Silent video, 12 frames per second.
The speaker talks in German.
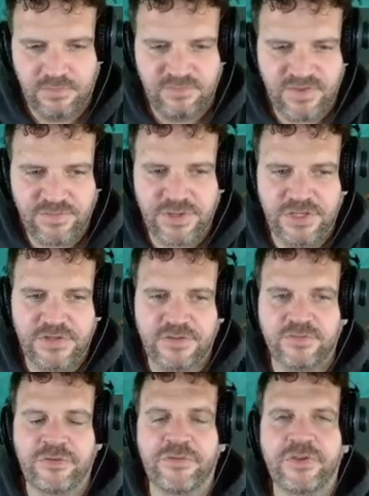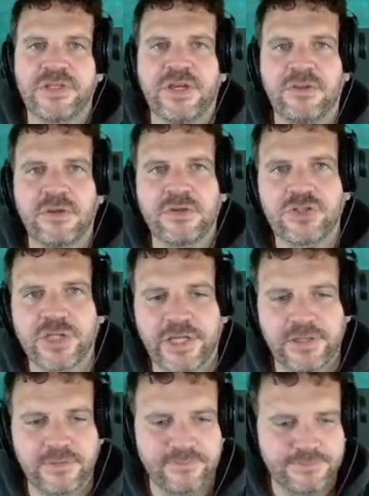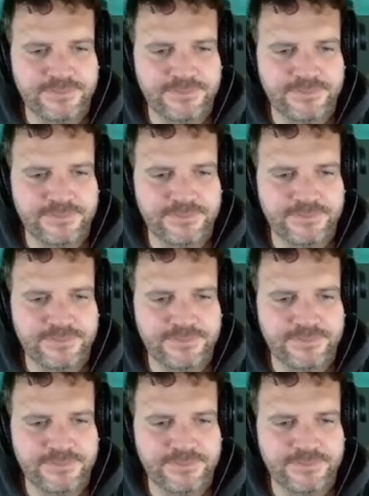Wir fahren jetzt auf jeden Fall die andere Strecke